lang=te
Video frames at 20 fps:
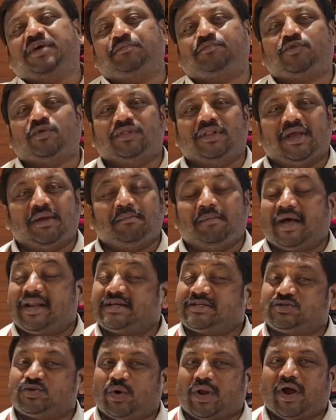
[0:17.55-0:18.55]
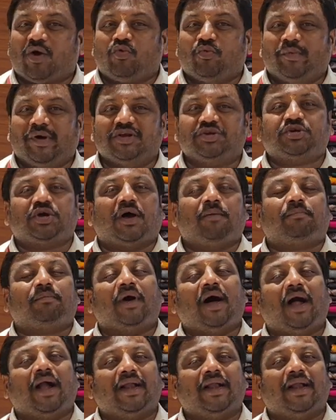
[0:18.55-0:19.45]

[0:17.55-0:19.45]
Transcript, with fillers: చెప్తుంది మన జోరా ఉమెన్ షాప్